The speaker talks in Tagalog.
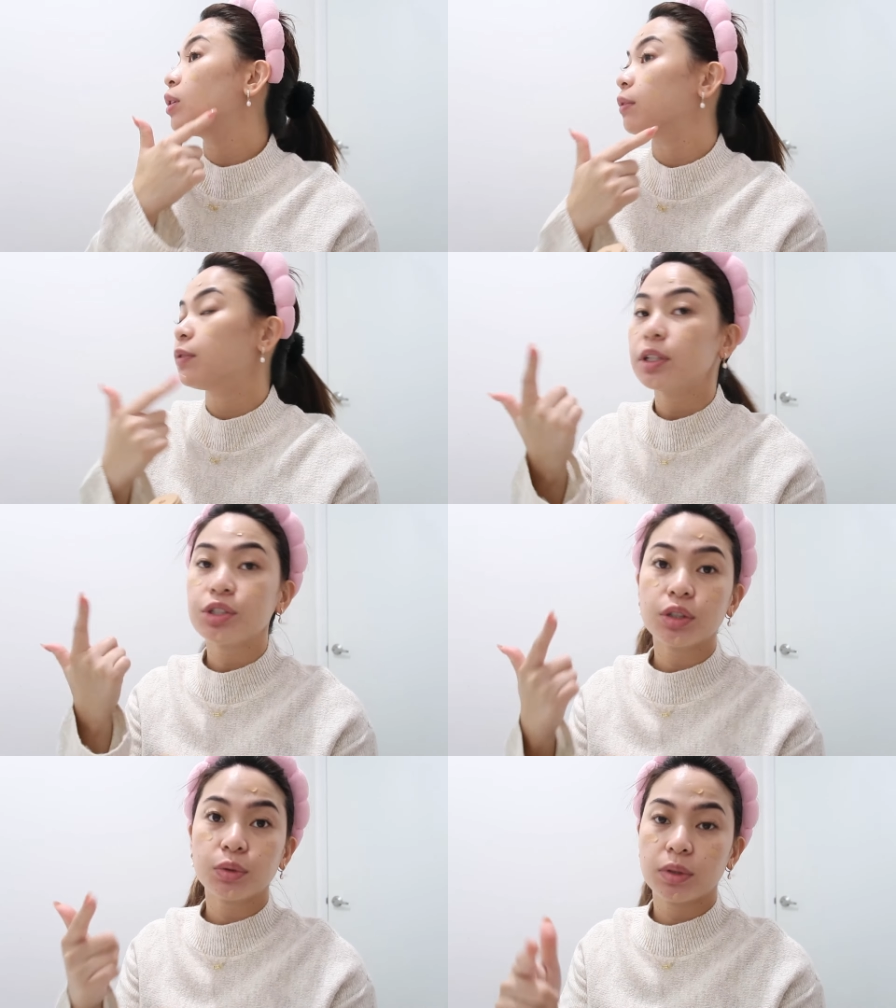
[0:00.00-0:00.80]
yeah,
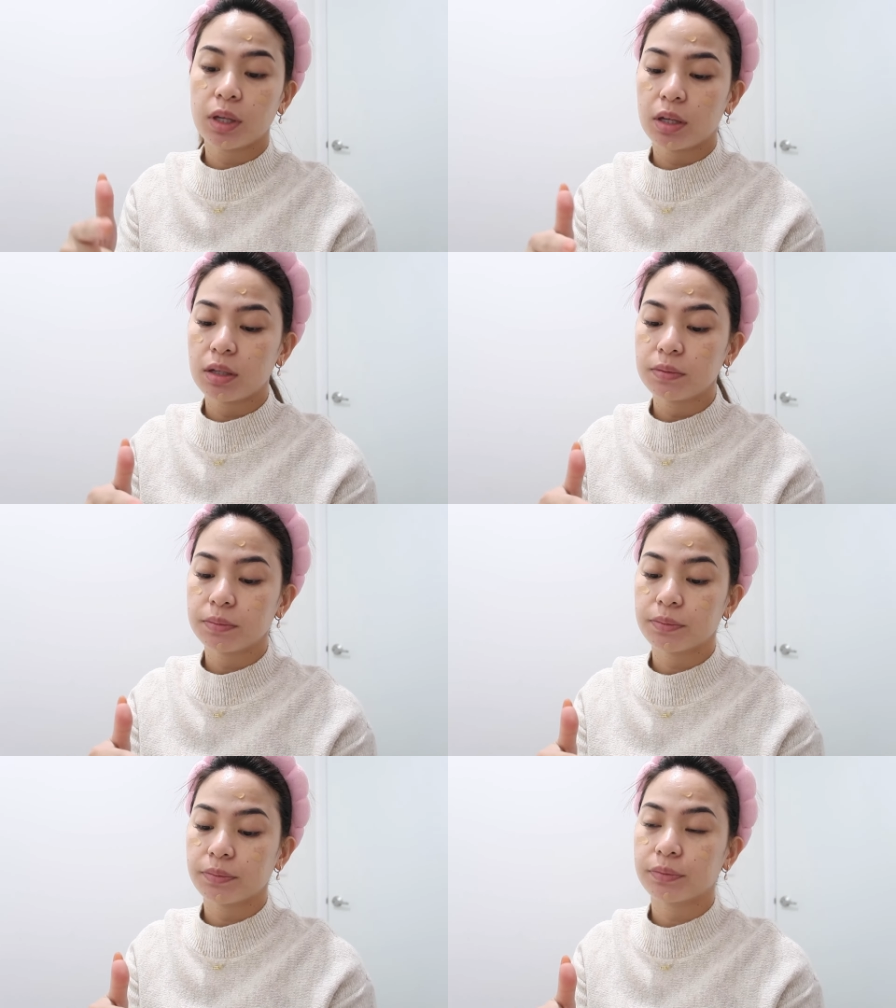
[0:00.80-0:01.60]
finish it today.
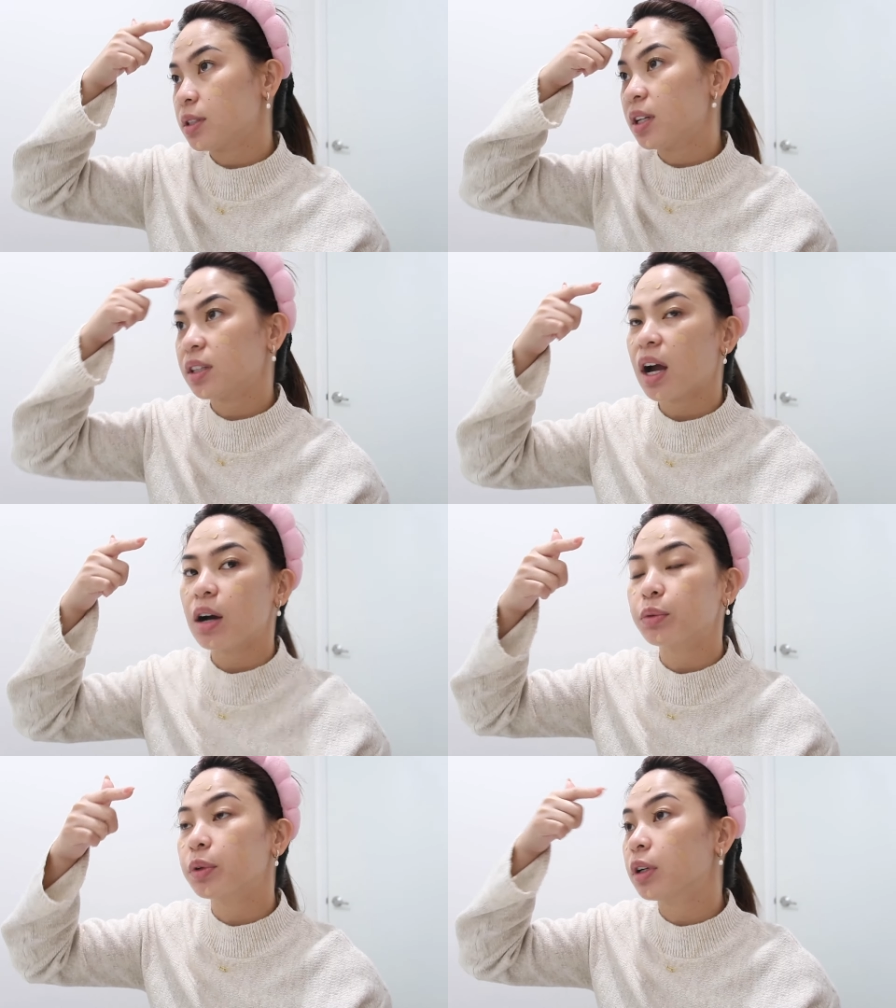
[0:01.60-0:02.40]
Kasi an
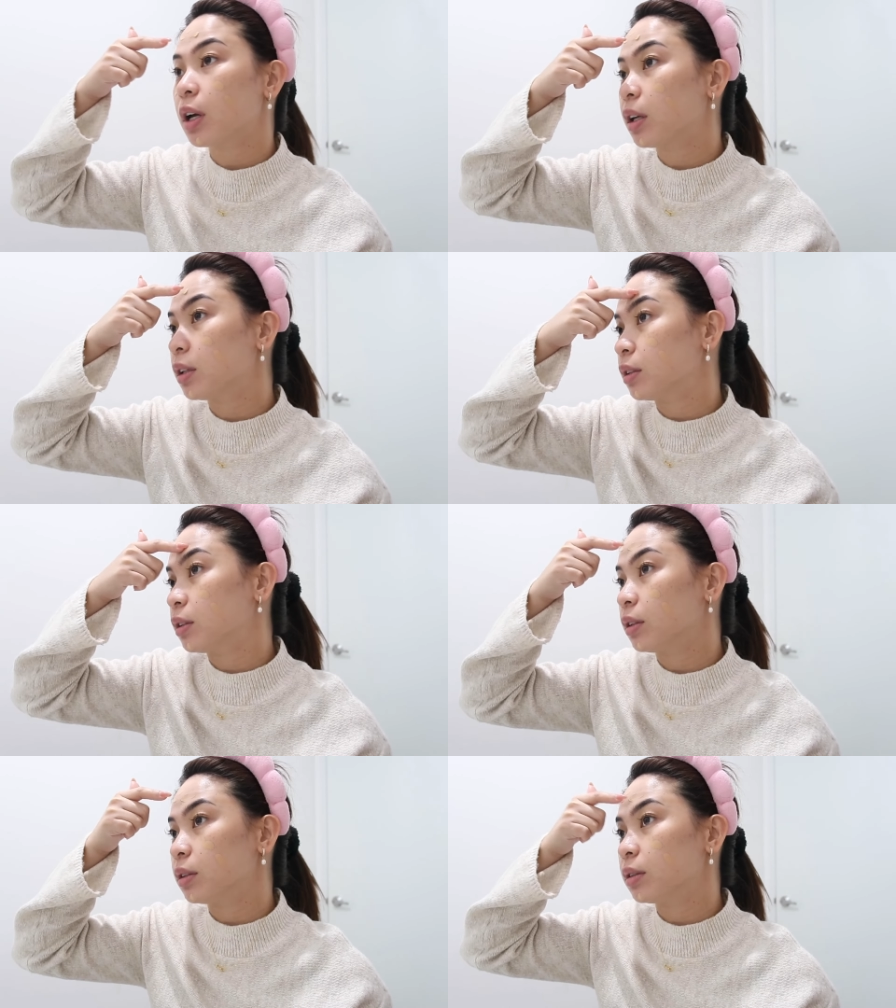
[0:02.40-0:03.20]
hour and
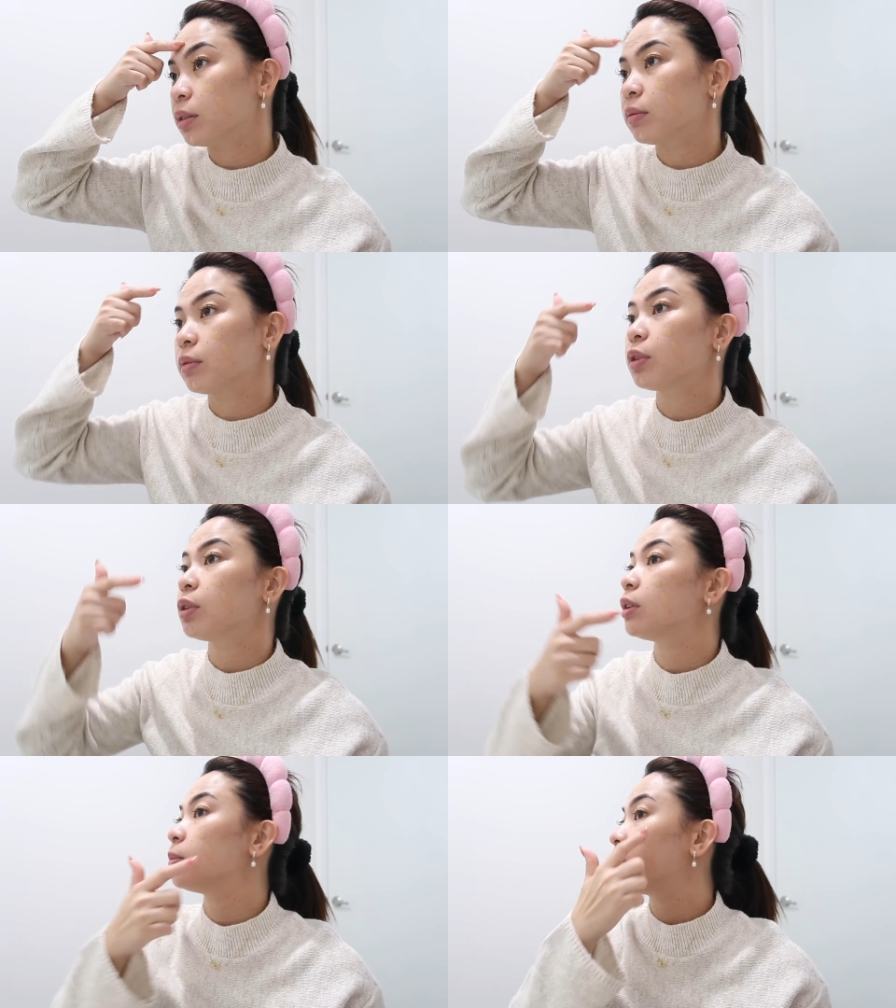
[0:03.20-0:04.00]

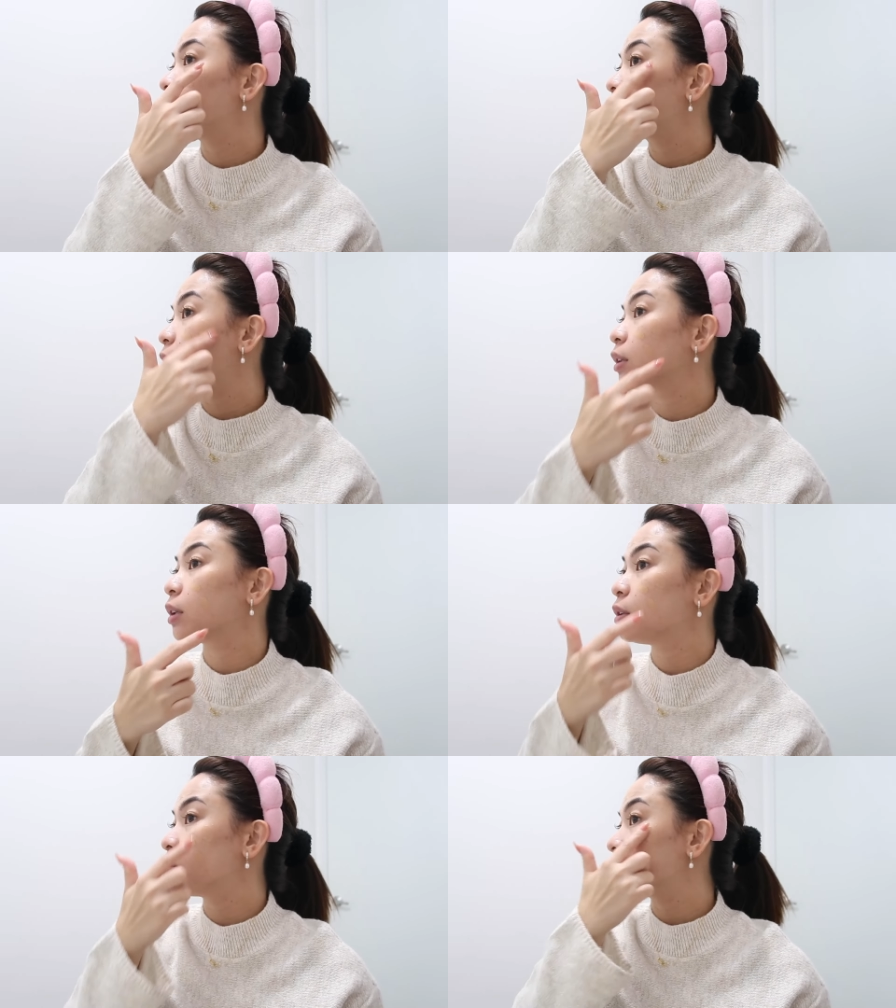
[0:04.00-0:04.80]
30 minutes
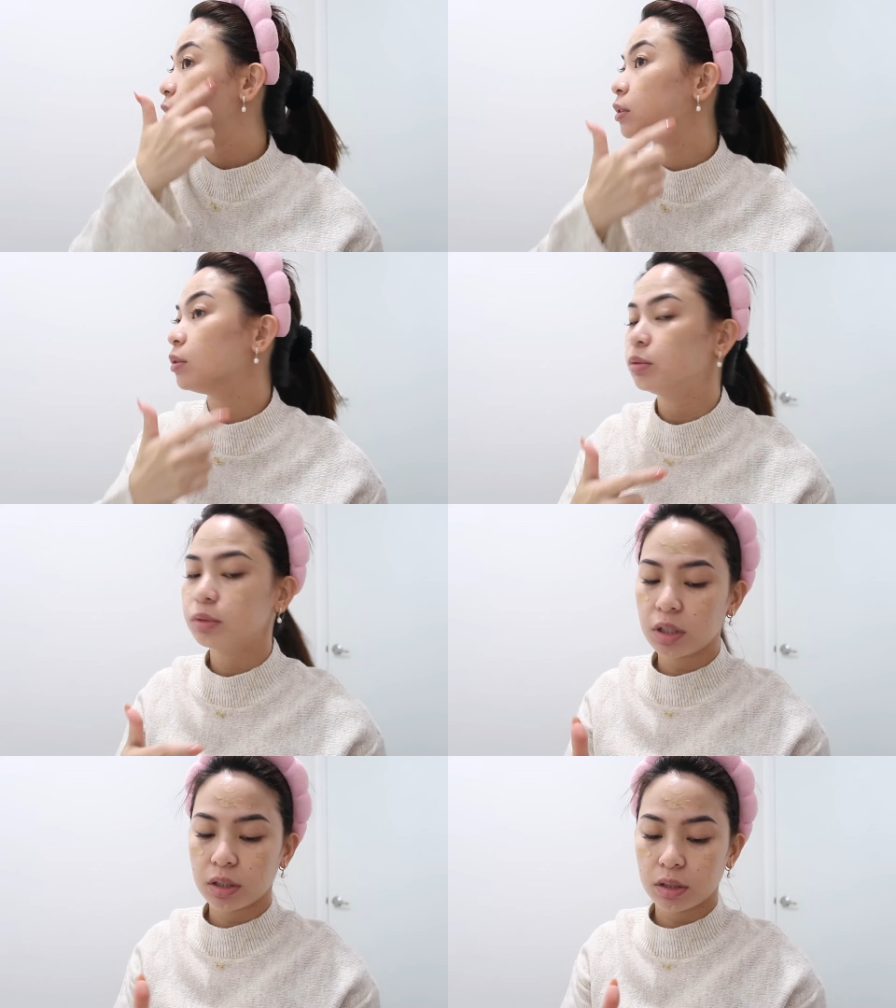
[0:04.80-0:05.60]
ata yung isang
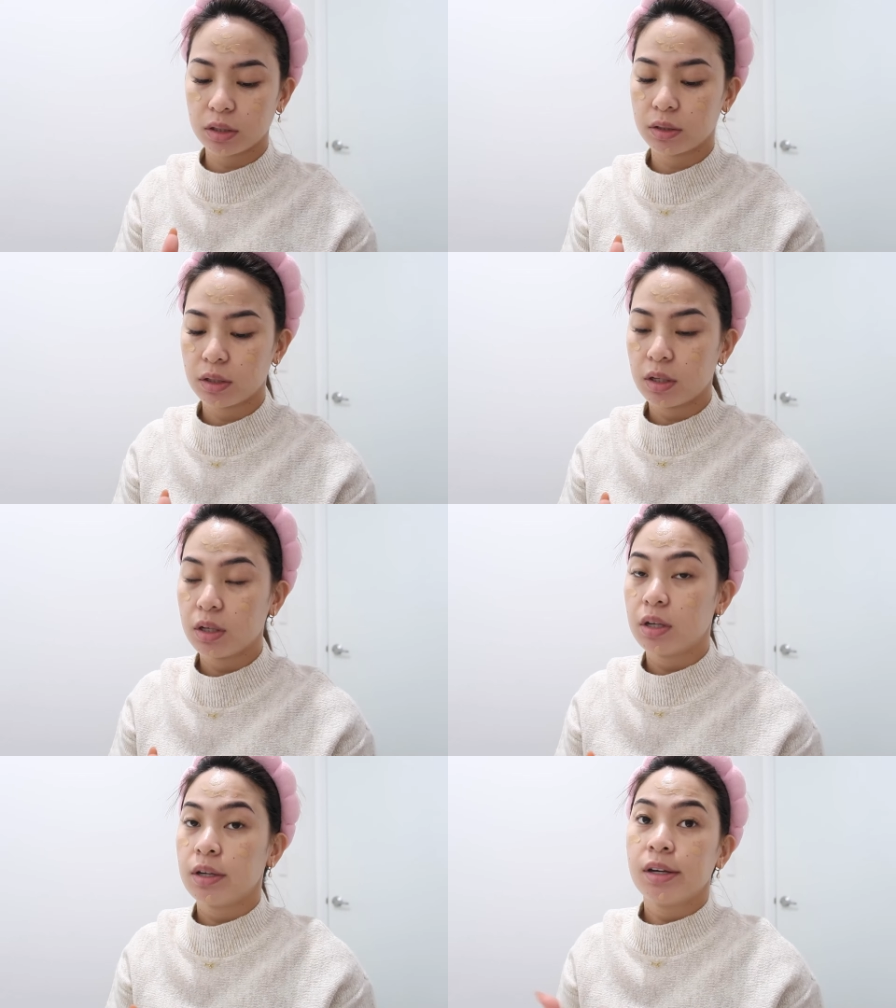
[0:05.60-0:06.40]
load eh
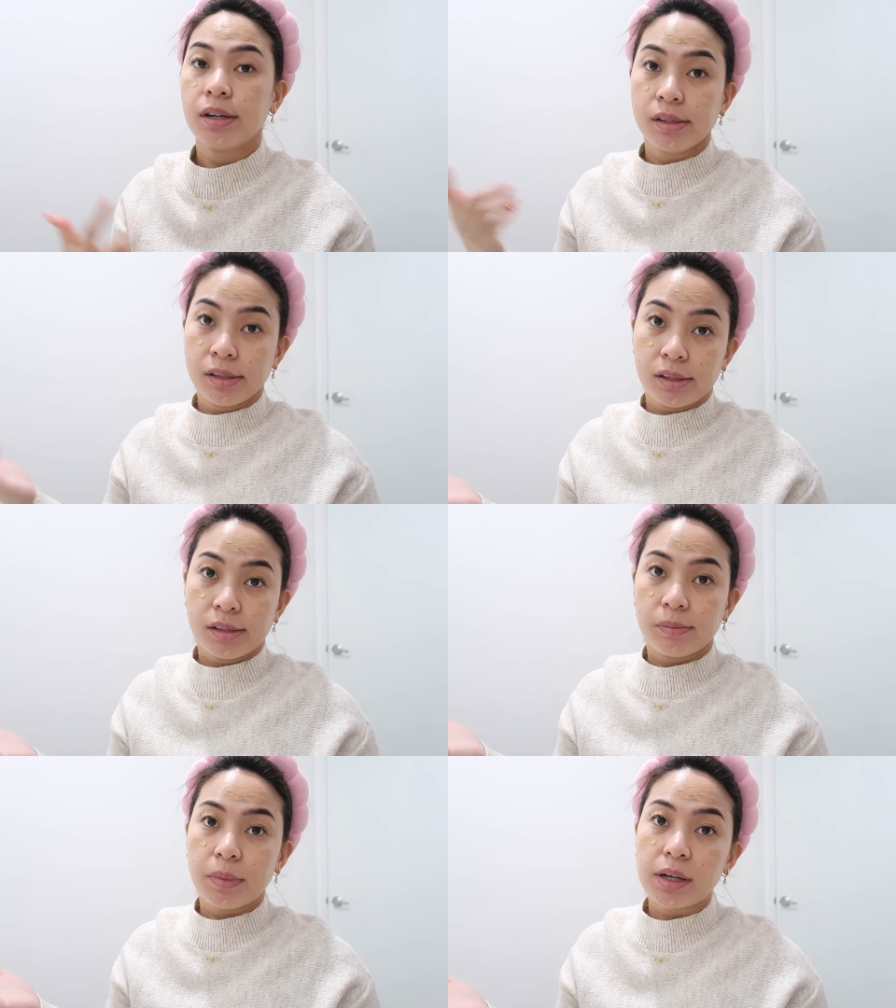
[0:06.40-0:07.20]

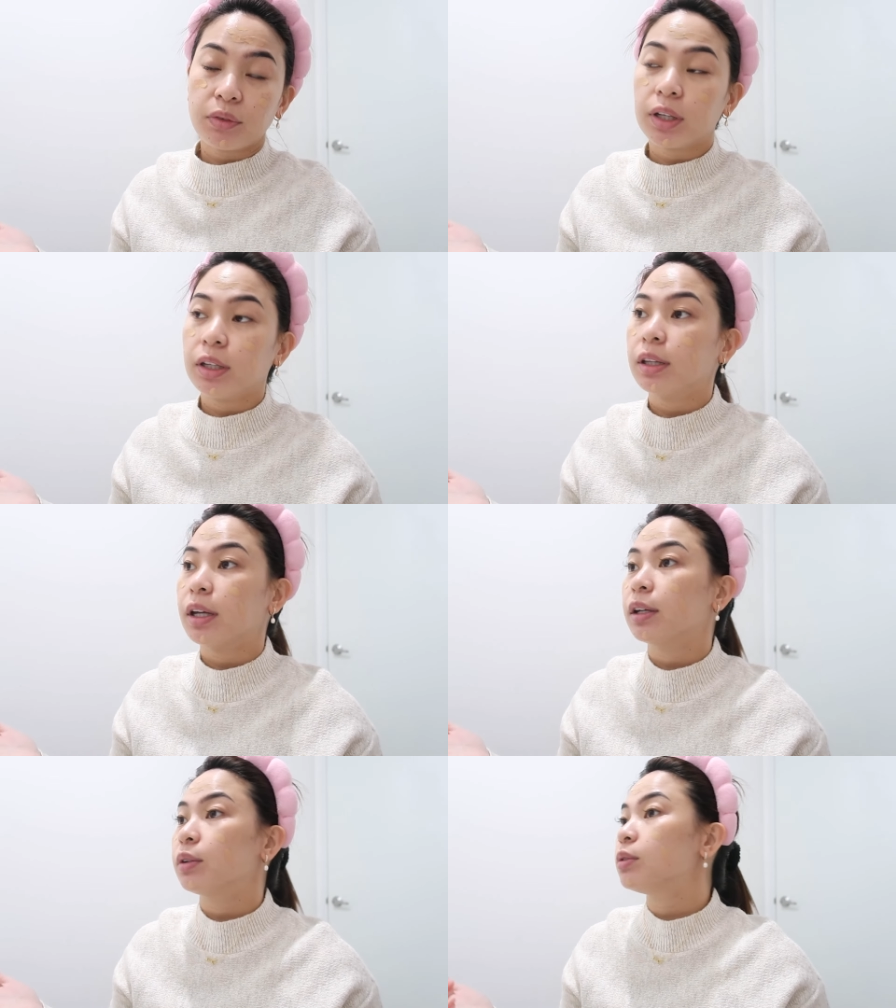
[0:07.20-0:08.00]
mag-ready
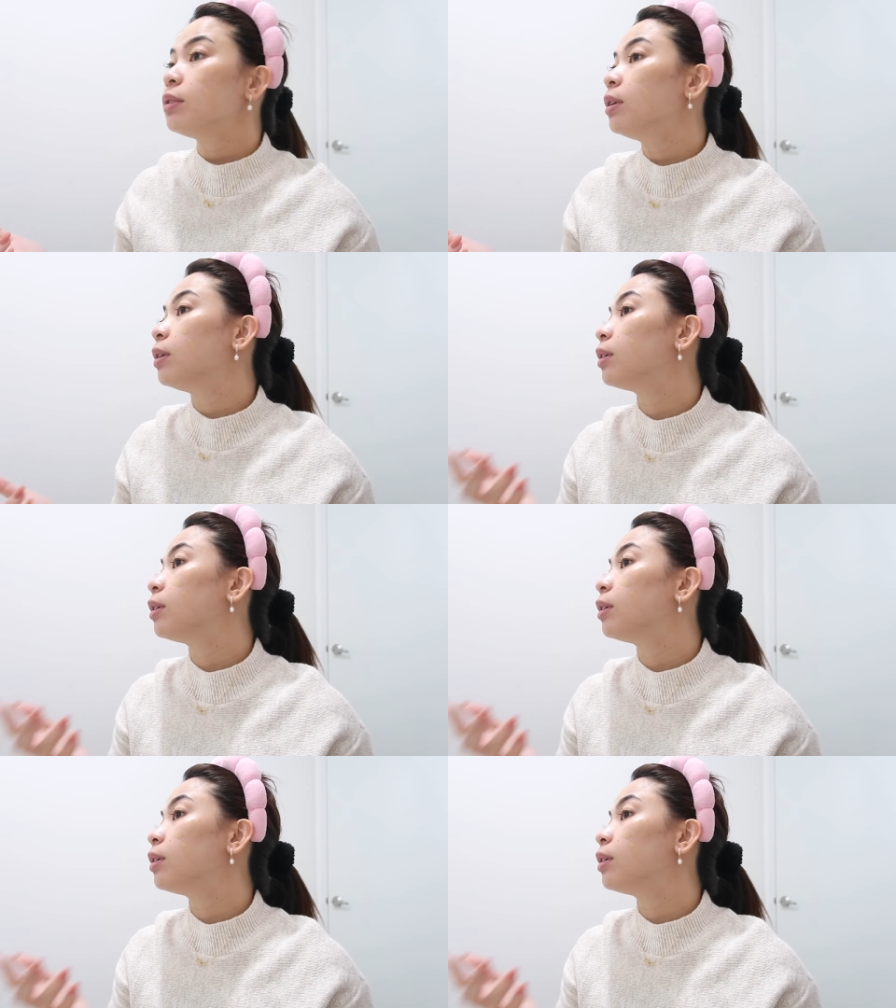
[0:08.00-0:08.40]
tayo.